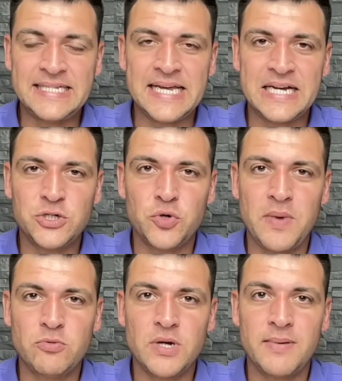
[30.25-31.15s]
En este
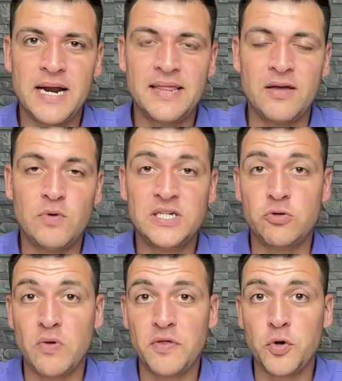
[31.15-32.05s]
caso vamos a hablar de
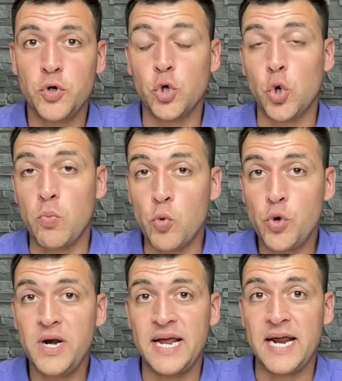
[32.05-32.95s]
una situación
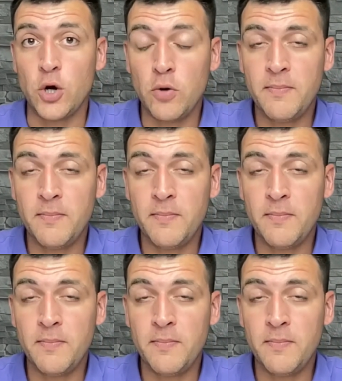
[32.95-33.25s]
común